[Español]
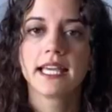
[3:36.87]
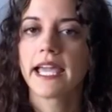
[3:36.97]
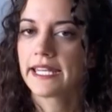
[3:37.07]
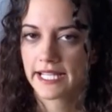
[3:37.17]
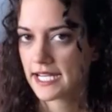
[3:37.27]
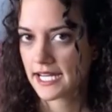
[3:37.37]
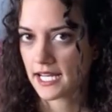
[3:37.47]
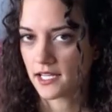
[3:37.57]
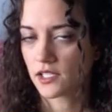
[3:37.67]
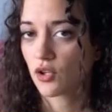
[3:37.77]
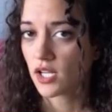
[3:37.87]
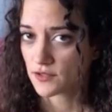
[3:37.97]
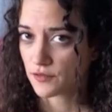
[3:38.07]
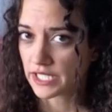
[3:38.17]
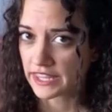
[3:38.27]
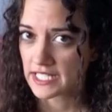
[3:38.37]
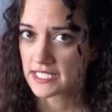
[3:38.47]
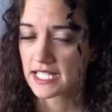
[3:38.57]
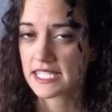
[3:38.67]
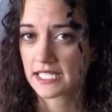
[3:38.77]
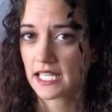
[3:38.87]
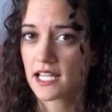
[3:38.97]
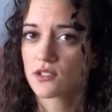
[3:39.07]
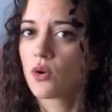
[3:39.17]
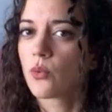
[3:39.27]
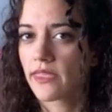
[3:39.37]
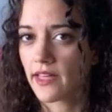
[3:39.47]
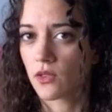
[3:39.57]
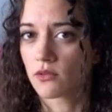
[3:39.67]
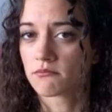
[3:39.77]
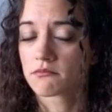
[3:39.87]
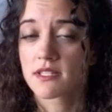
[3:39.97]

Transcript: En general, no las fuerces y trátalas con cuidado,